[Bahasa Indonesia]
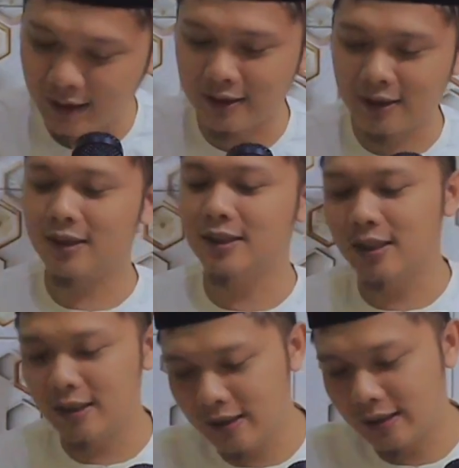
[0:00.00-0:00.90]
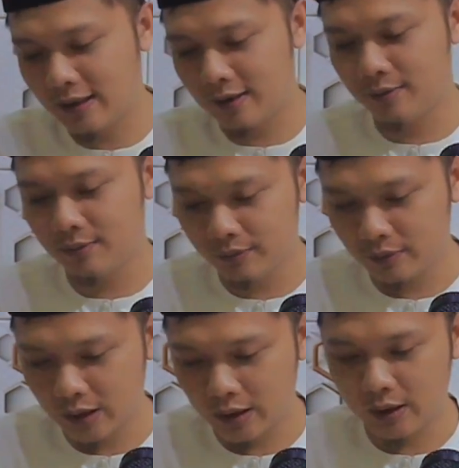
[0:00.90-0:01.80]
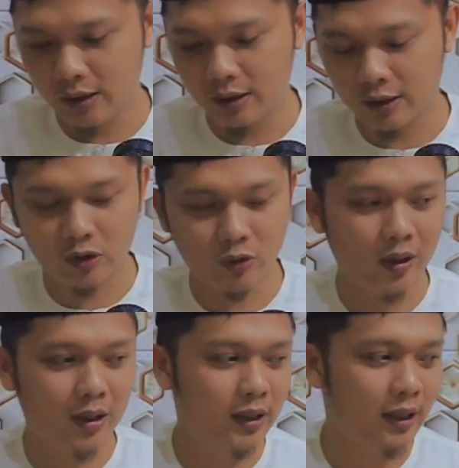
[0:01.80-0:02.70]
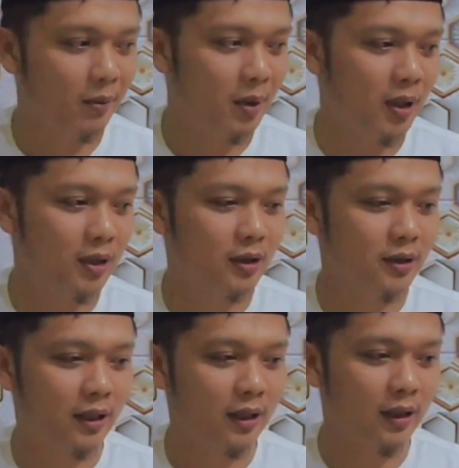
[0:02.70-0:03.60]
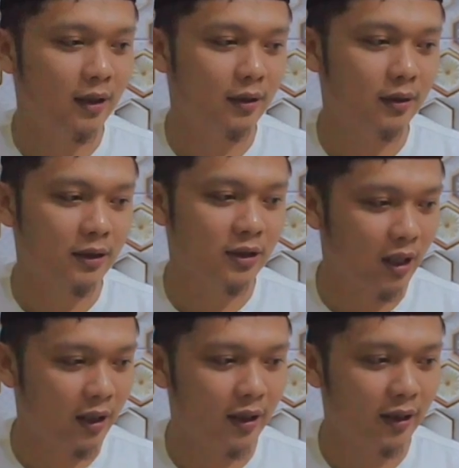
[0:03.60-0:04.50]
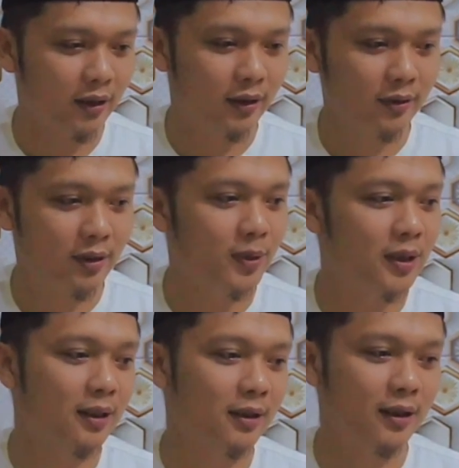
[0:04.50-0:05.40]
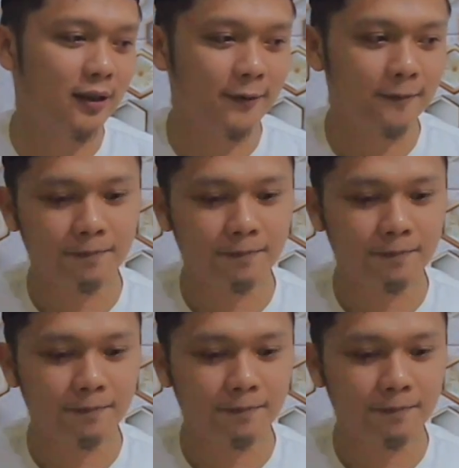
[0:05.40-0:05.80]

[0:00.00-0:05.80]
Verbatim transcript: adat-adat ya kecuali yang memang secara syariat itu dibenarkan